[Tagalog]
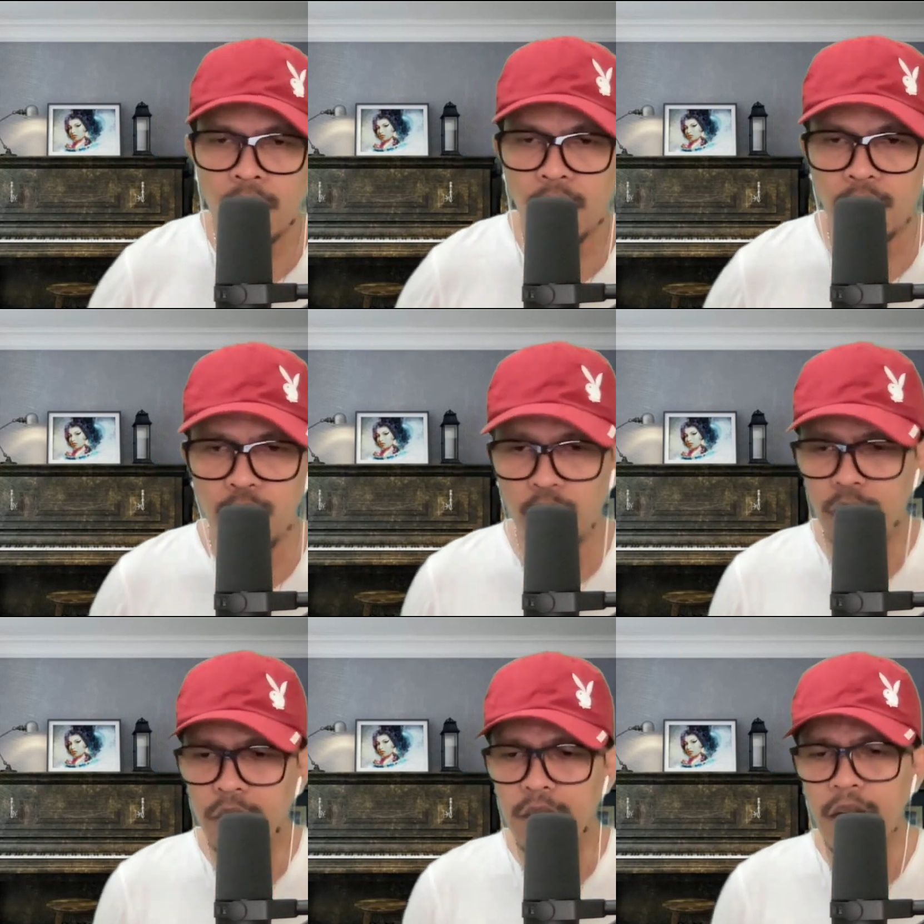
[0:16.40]

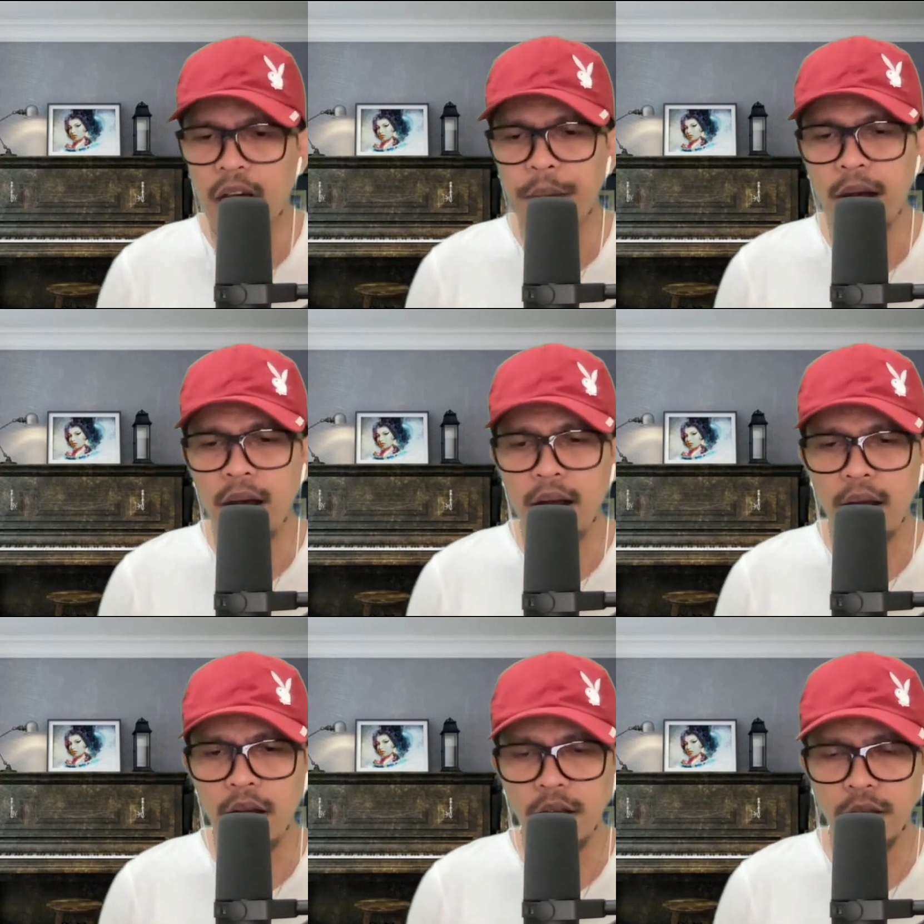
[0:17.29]
Noon nga ba
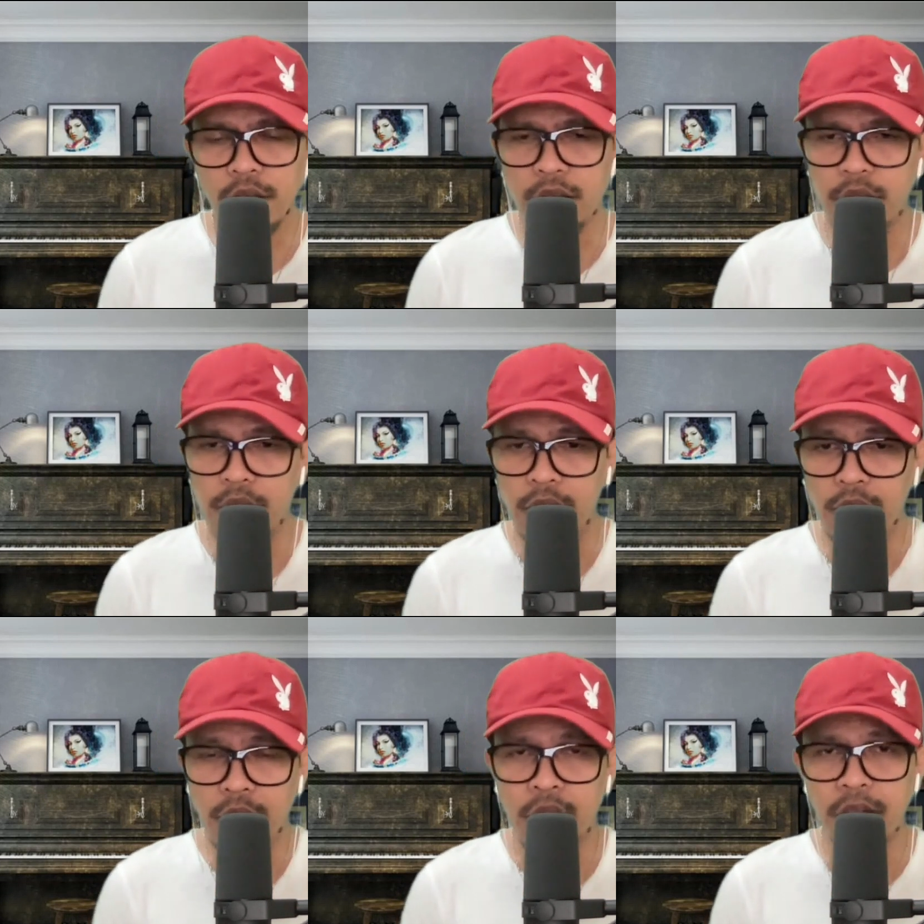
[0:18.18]
ang
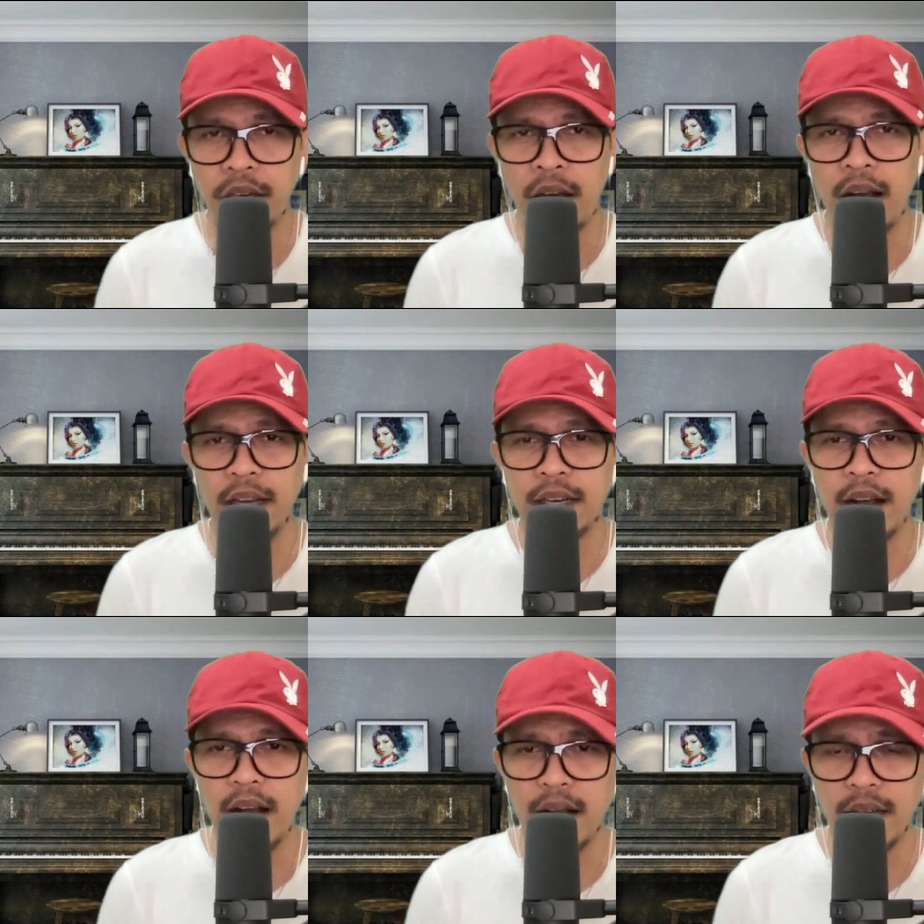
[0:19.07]

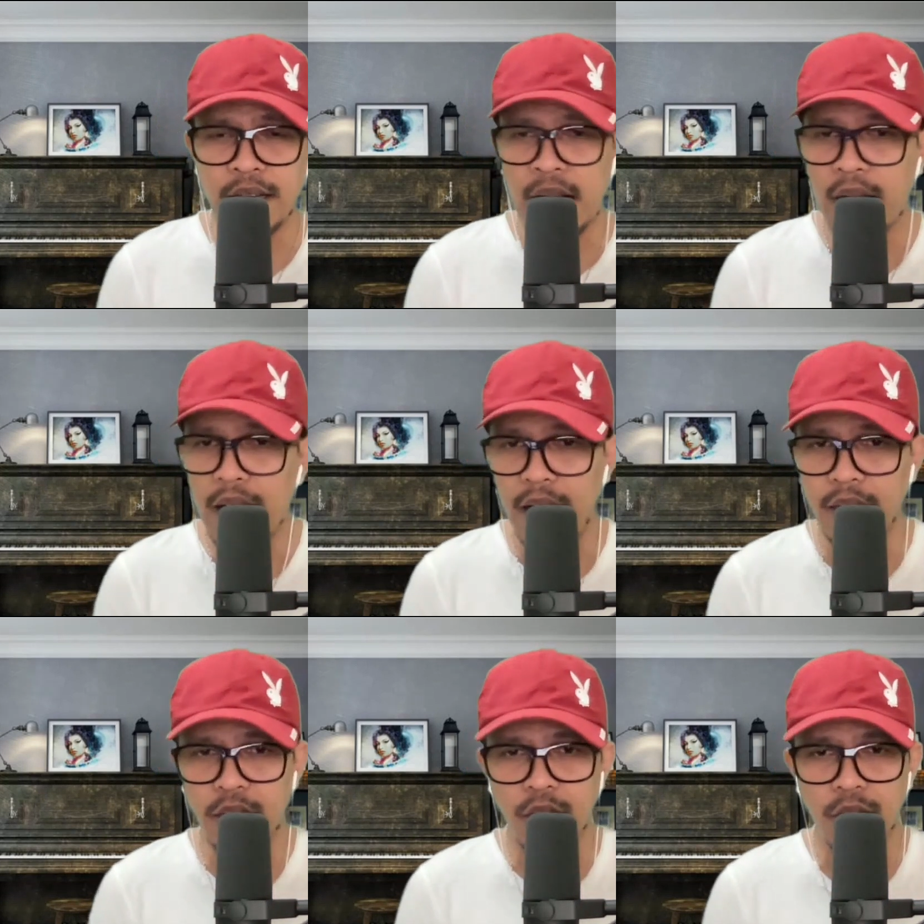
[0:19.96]

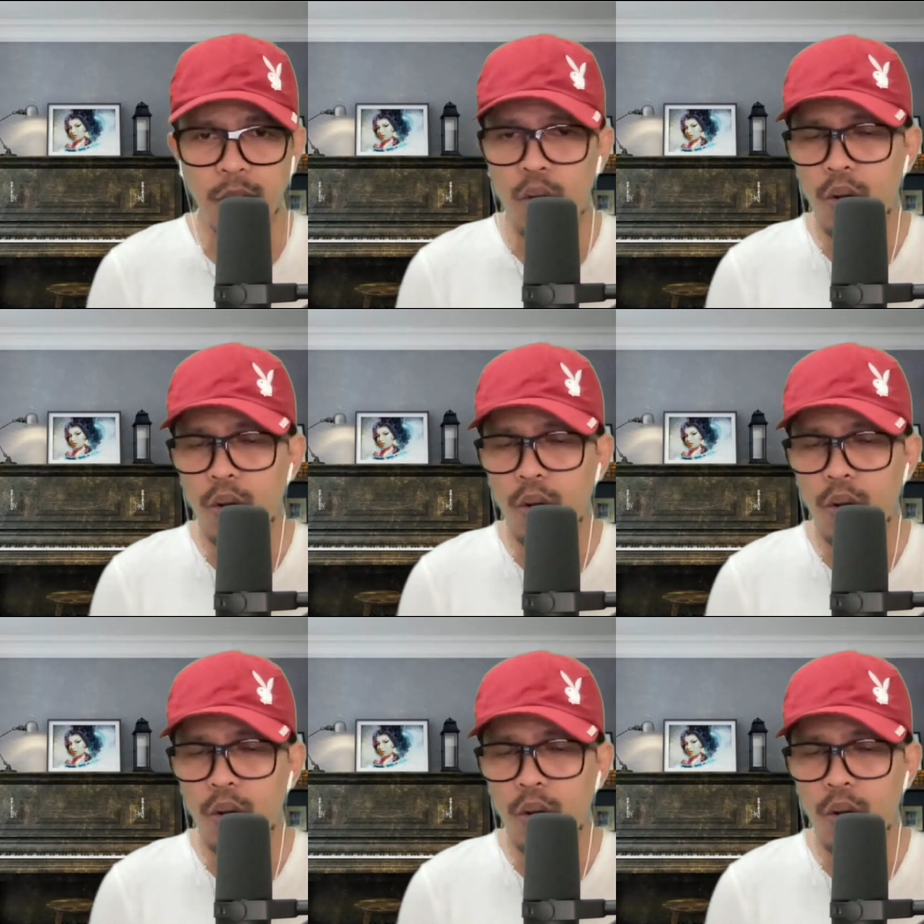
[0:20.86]
ikinagagalit mo?